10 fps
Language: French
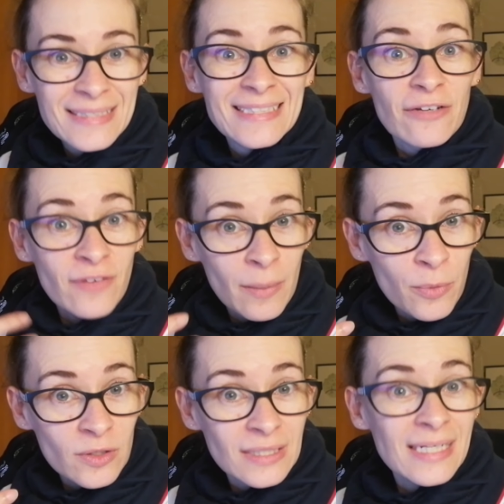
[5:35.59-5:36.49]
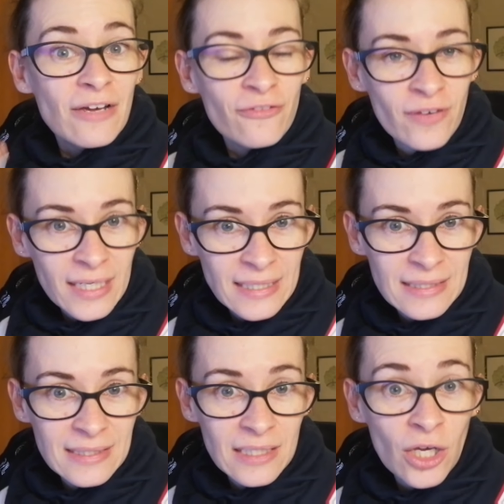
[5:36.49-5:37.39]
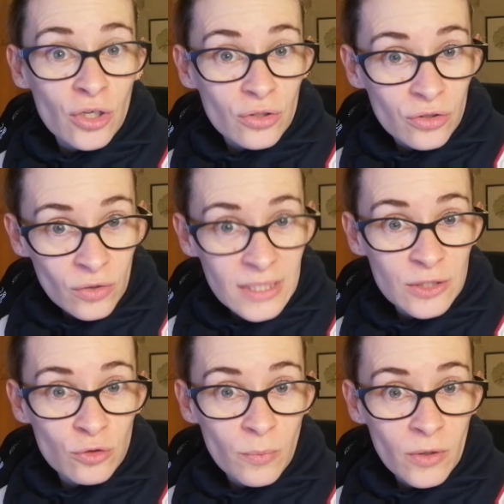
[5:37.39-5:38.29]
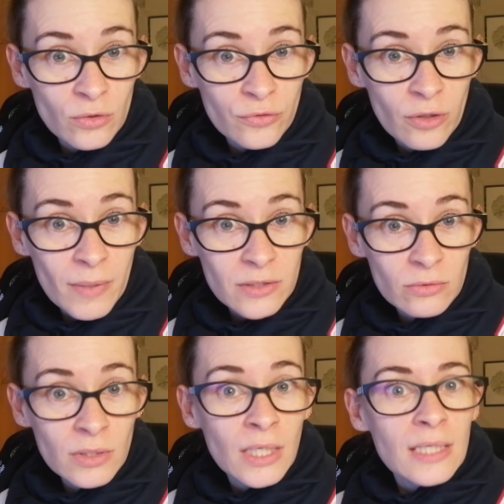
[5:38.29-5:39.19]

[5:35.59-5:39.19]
ça va apporter de la variété dans les supports de formation.